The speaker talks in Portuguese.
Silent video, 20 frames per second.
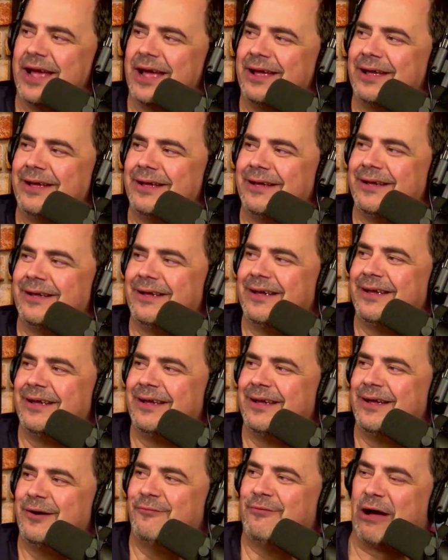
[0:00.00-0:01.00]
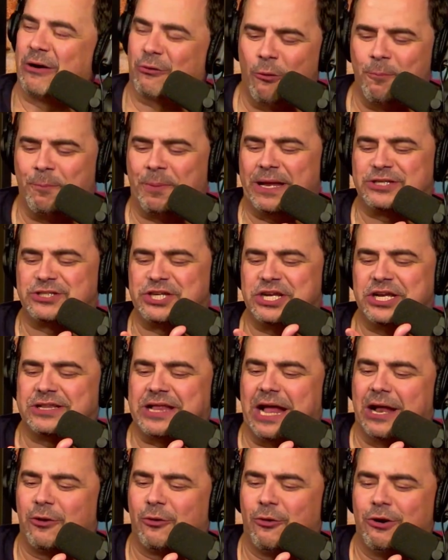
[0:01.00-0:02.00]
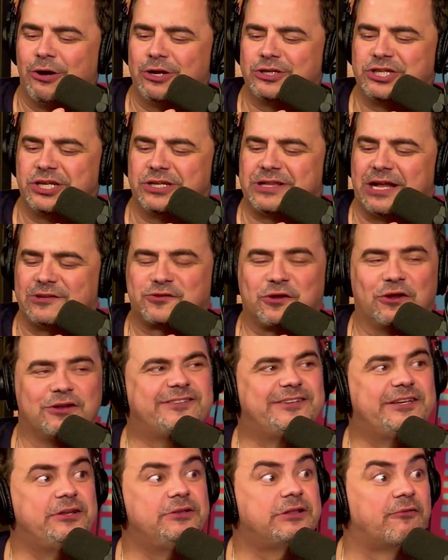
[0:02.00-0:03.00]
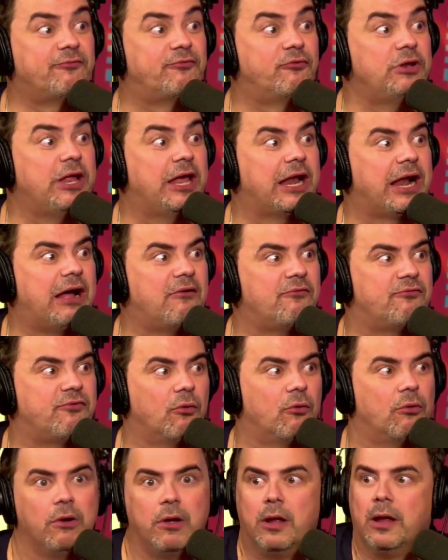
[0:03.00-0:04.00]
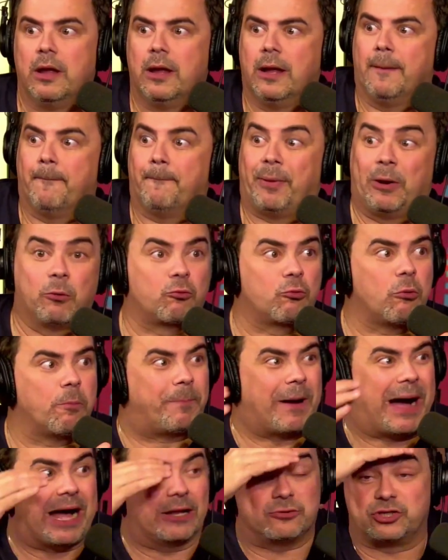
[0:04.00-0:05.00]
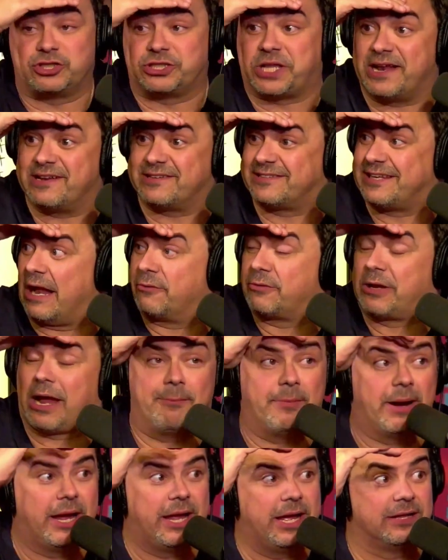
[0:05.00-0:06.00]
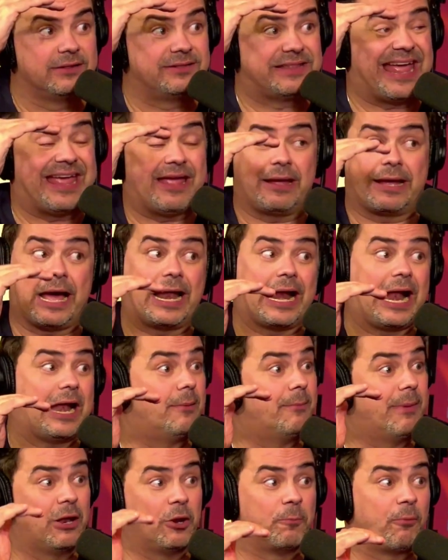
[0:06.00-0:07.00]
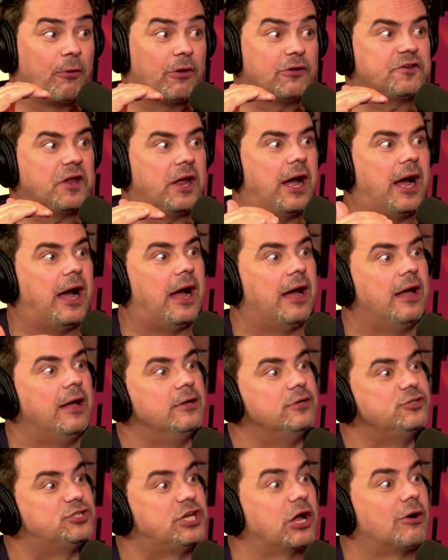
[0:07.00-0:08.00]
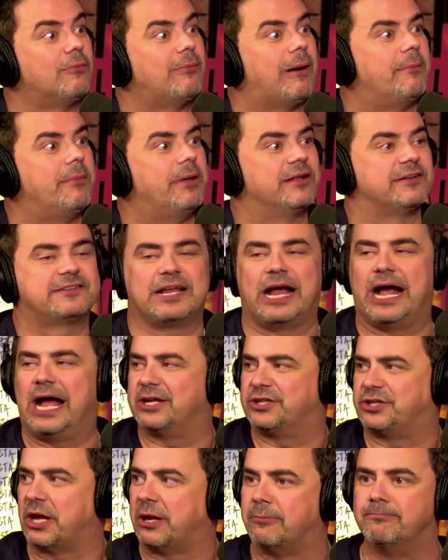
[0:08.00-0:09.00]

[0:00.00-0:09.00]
E todo mundo acha. Vai competir, é tá caralho, longe, tá irmão. tá sozinho, tá vulnerável. Um preocupado, não, estressado, tá, que amanhã que é. tem. Caralho, é. amanhã não posso errar. Chega sente, uma mensagem.